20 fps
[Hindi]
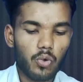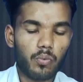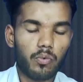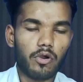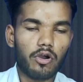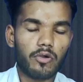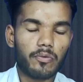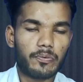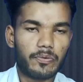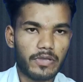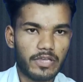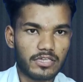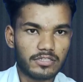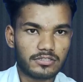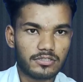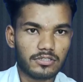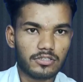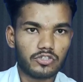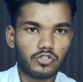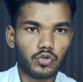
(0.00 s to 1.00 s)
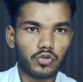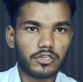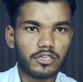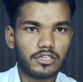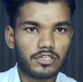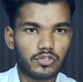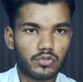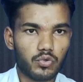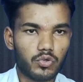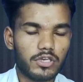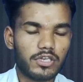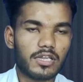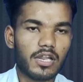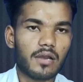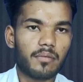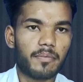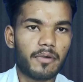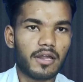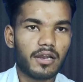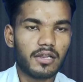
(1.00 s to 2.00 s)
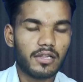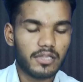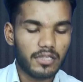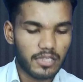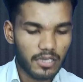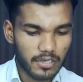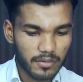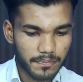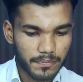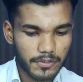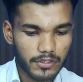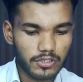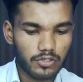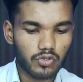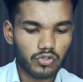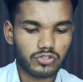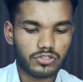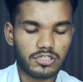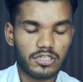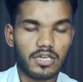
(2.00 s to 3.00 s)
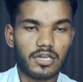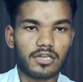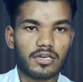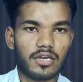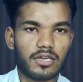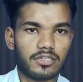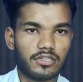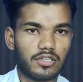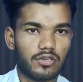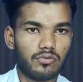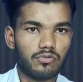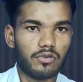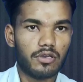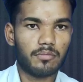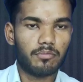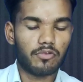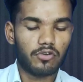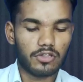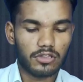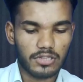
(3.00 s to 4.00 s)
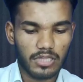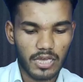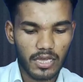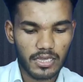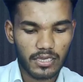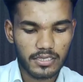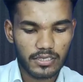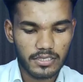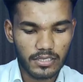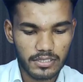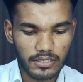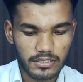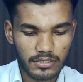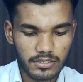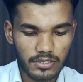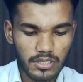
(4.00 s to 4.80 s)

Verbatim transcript: वो फेस जो कि ट्विटर पर एक वीडियो शेयर करते हुए बोलता है कि